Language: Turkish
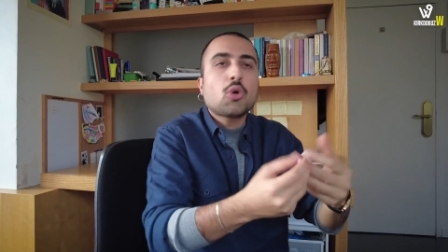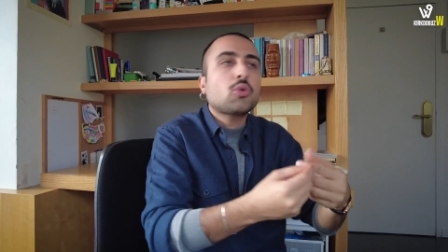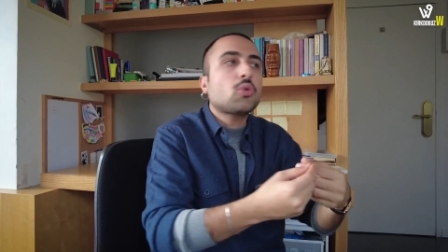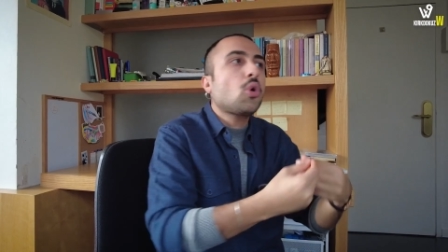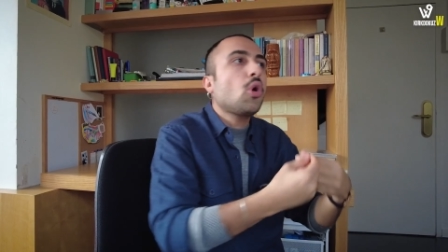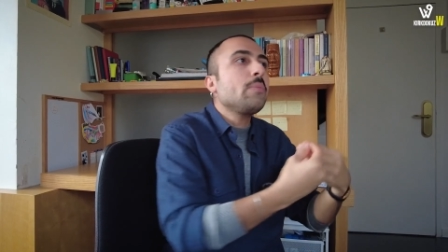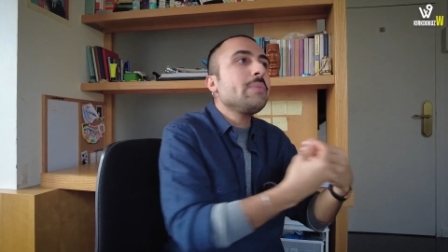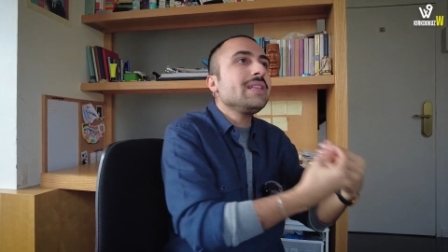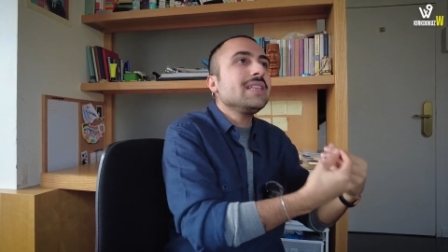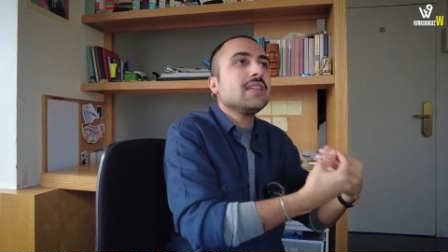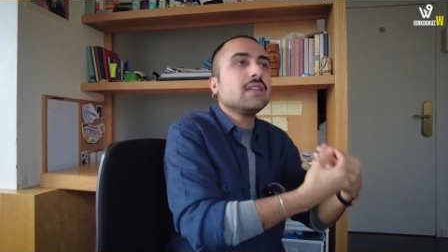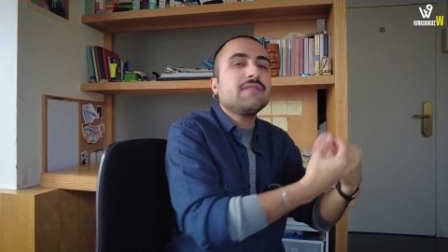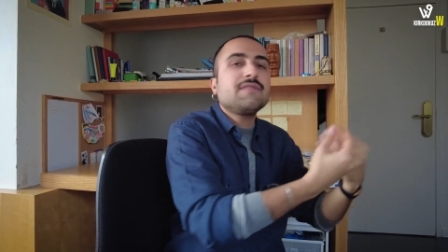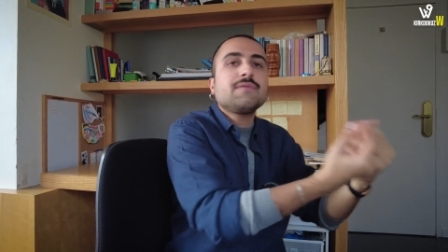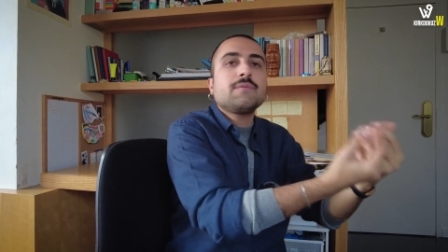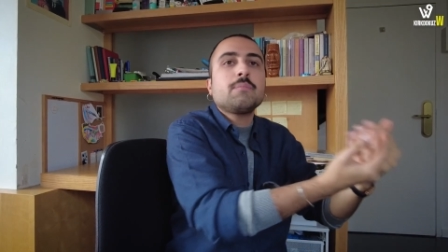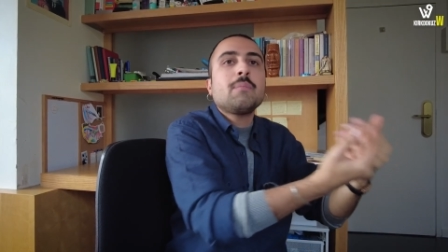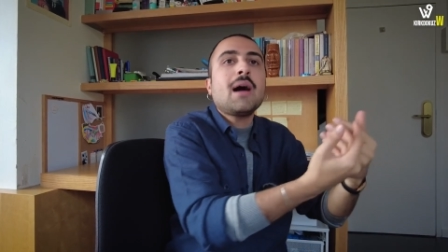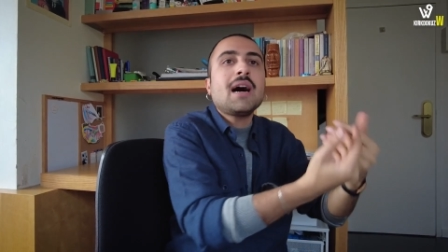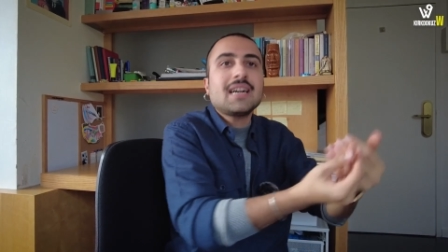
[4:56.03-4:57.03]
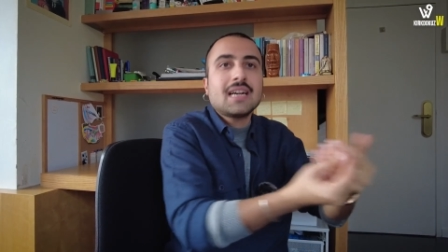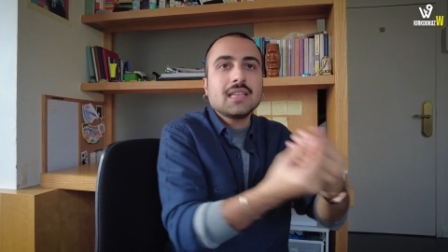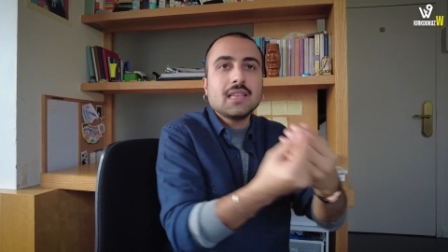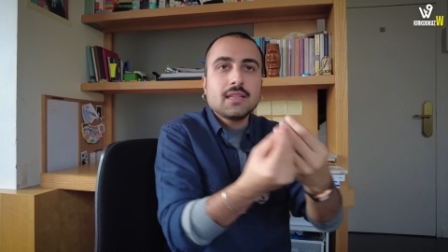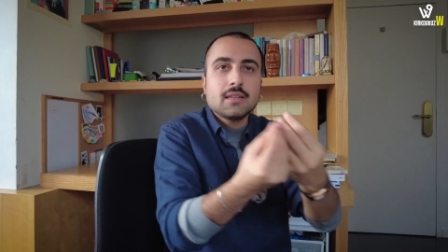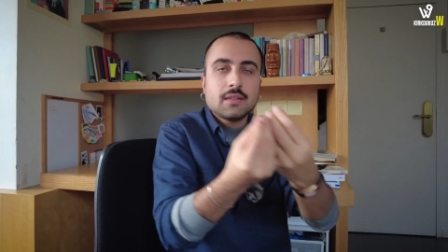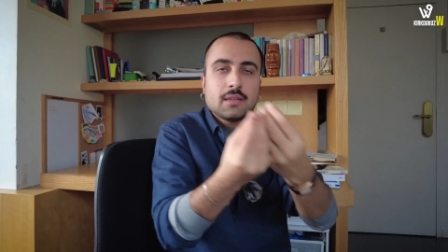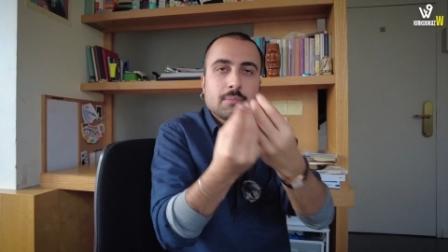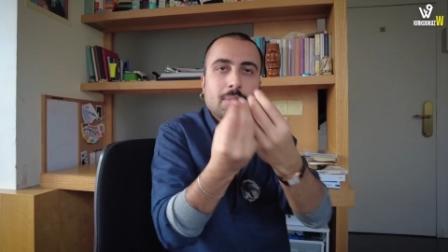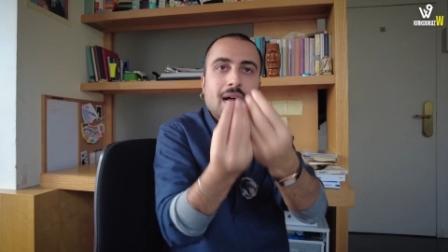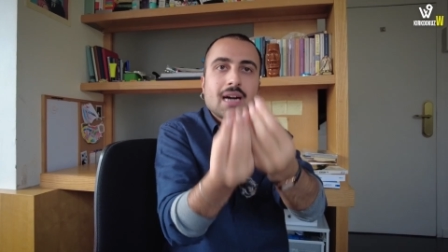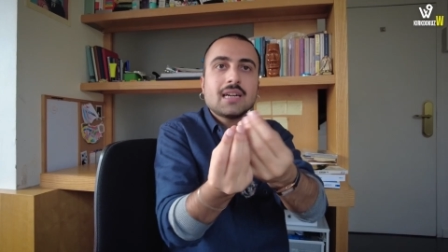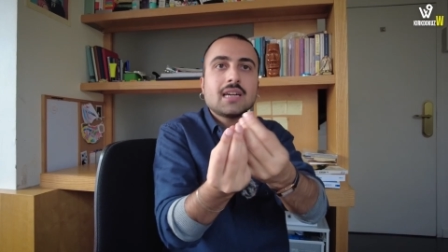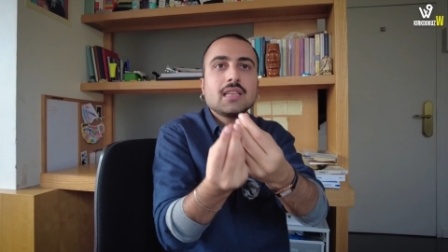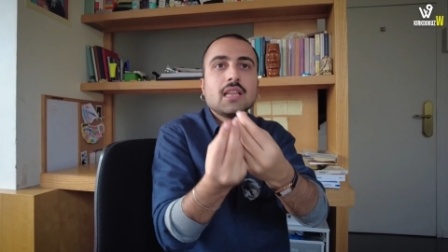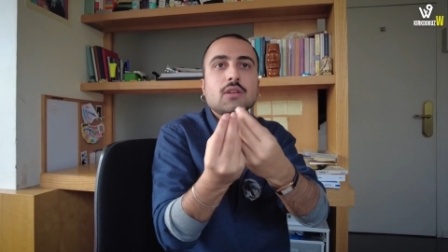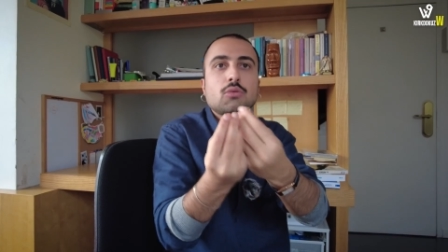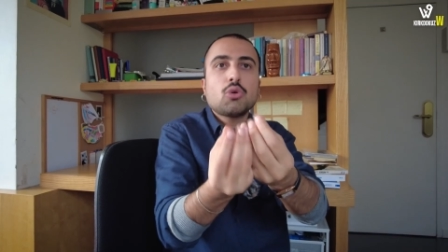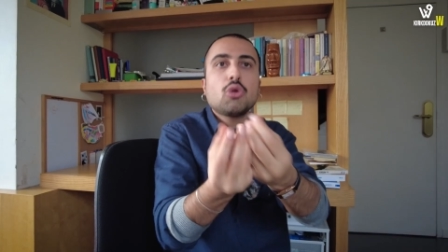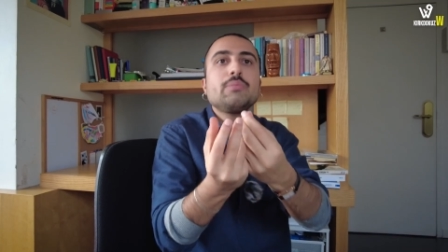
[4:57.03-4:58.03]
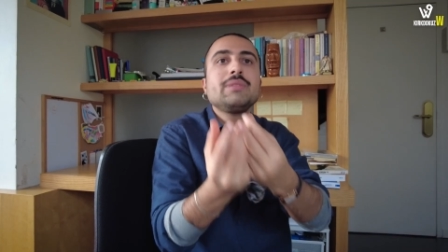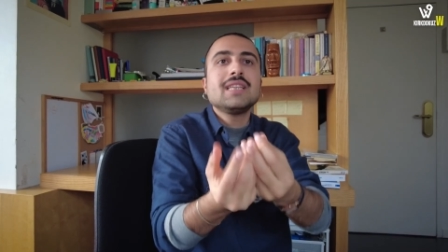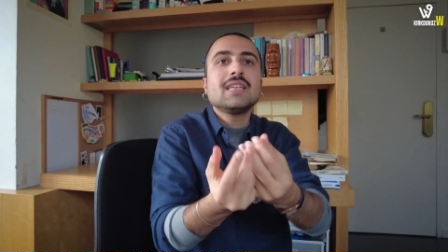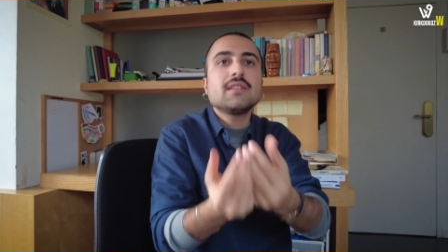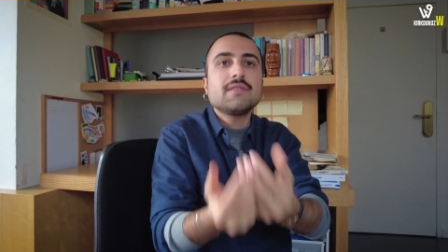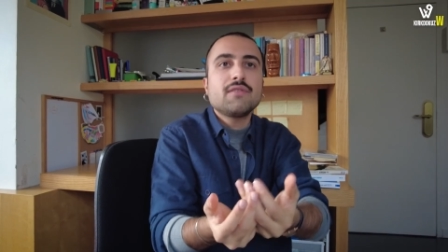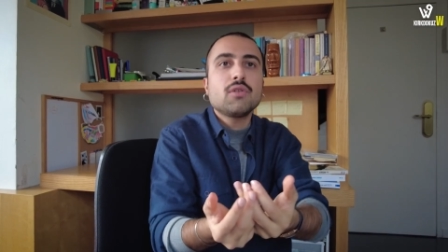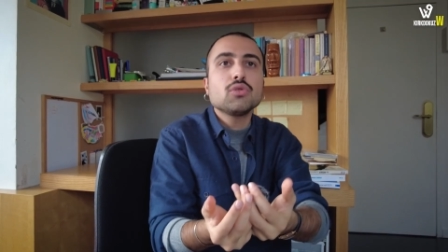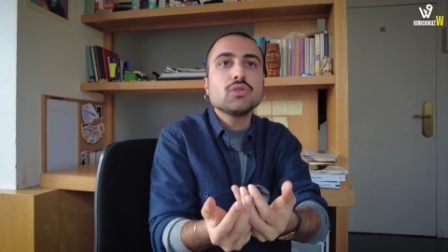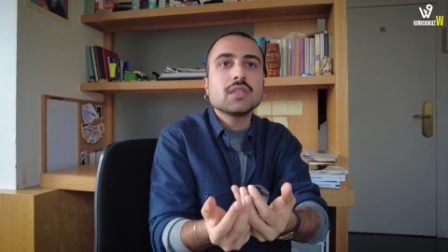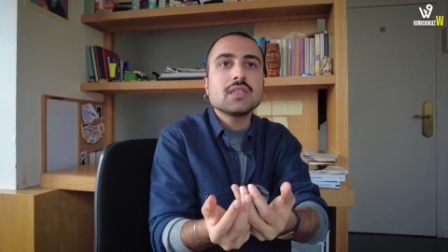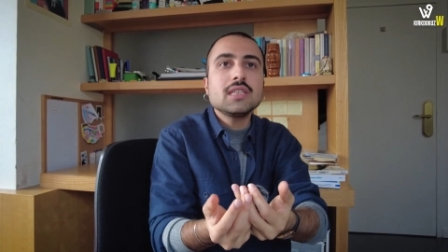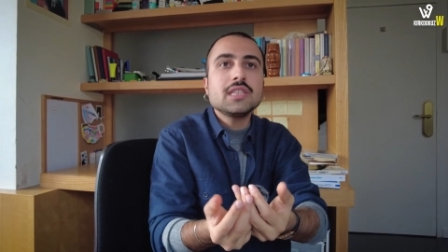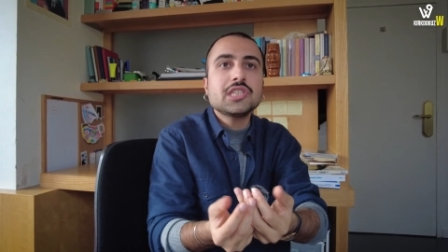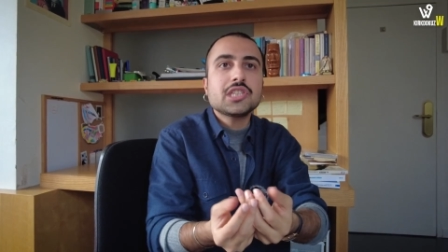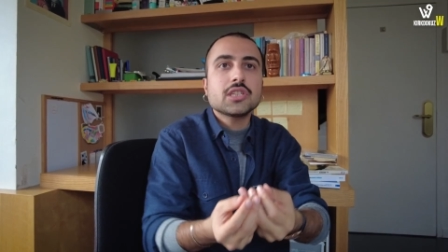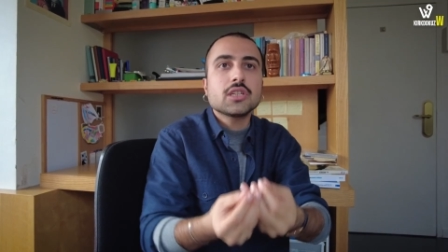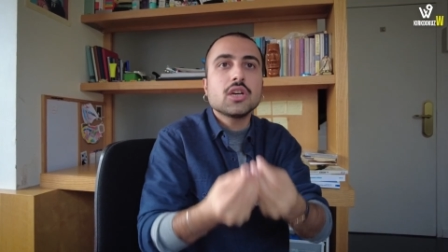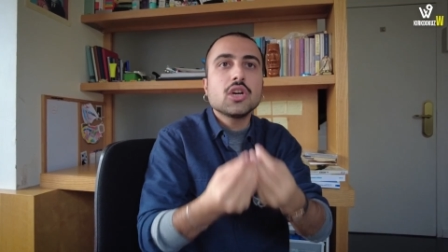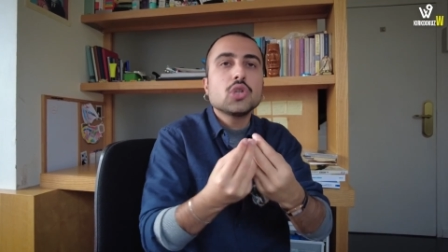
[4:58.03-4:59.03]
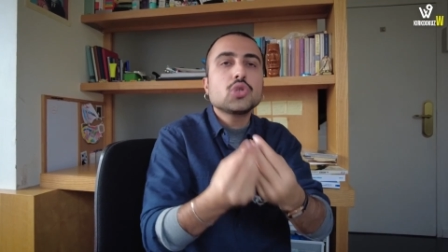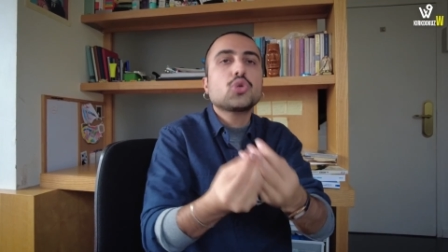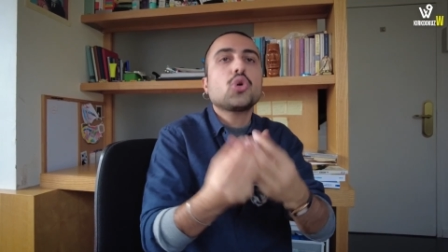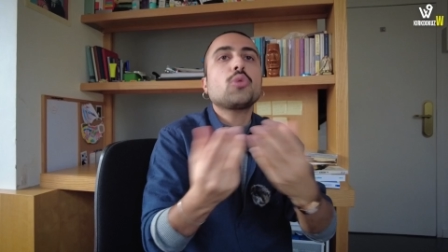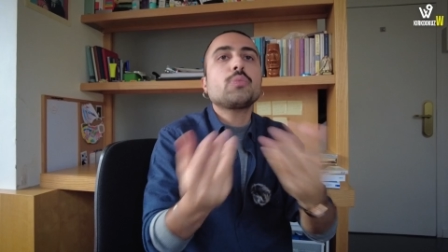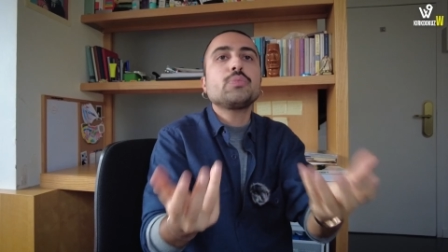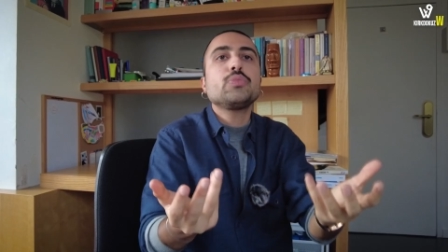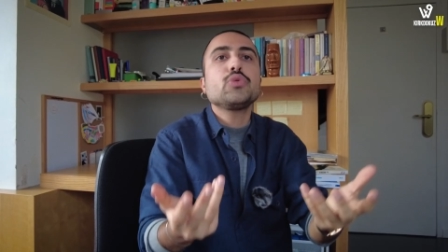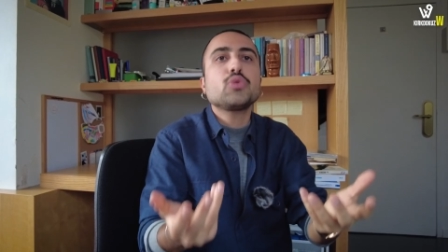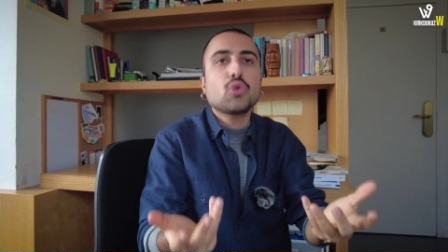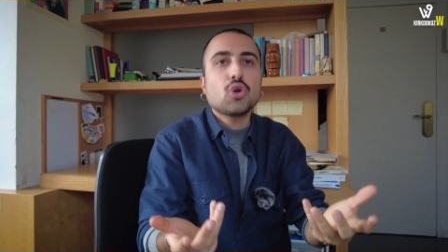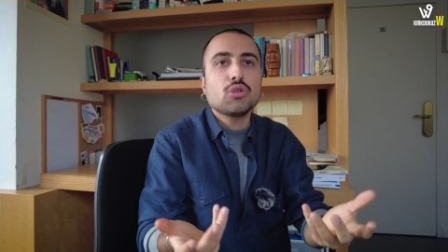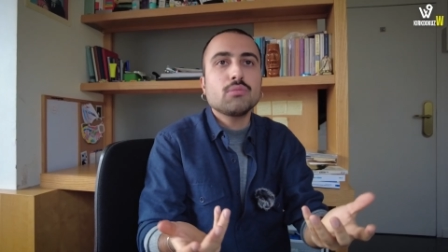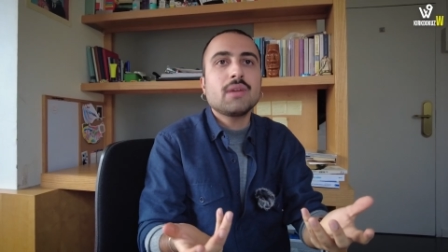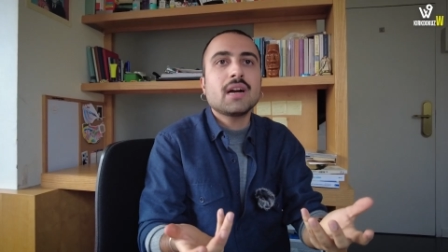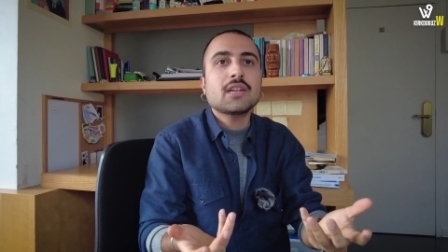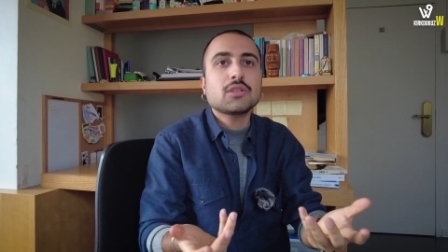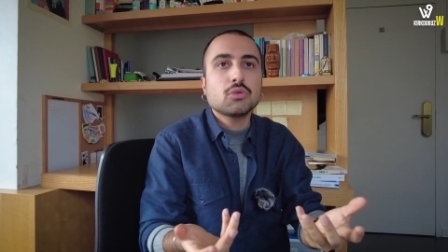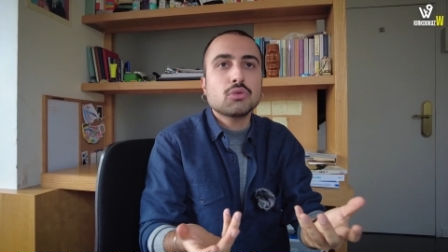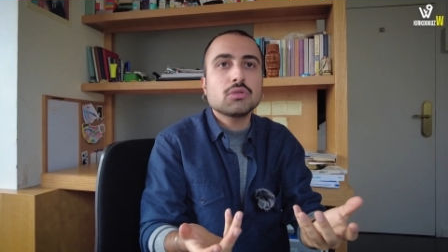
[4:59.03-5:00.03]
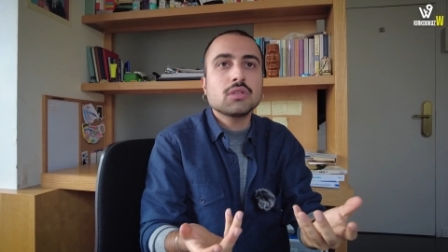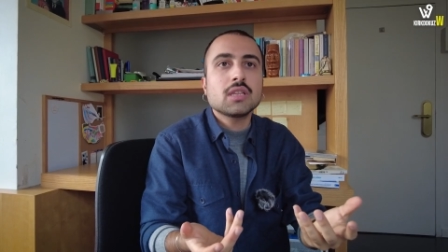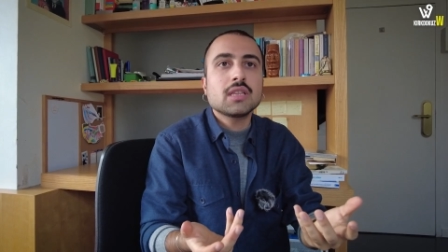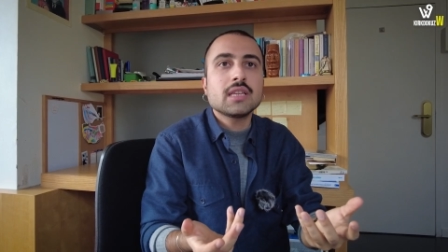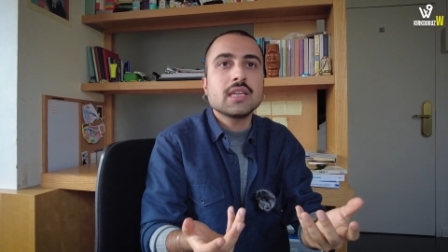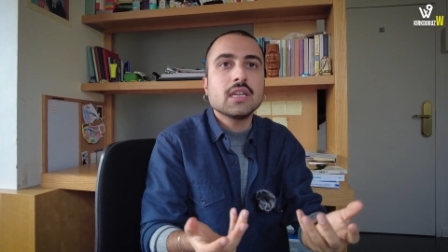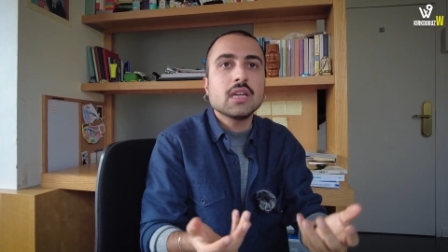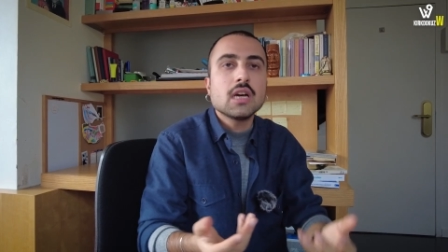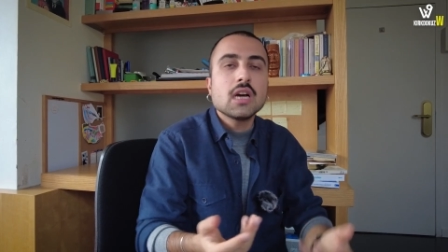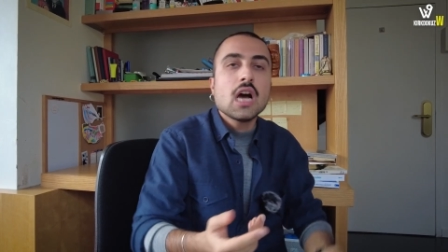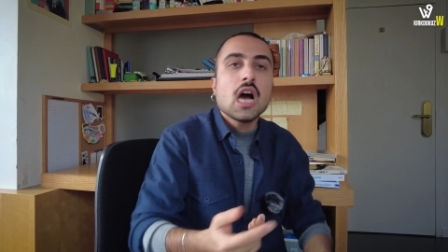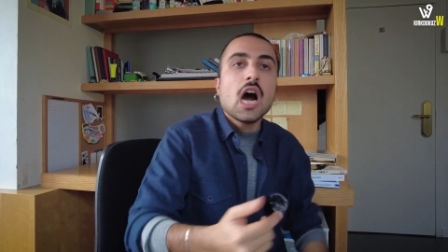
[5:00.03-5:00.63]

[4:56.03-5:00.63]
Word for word: kobileri banka, e, bankalar kobileri fonladığı için çok büyük olmak zorunda değil.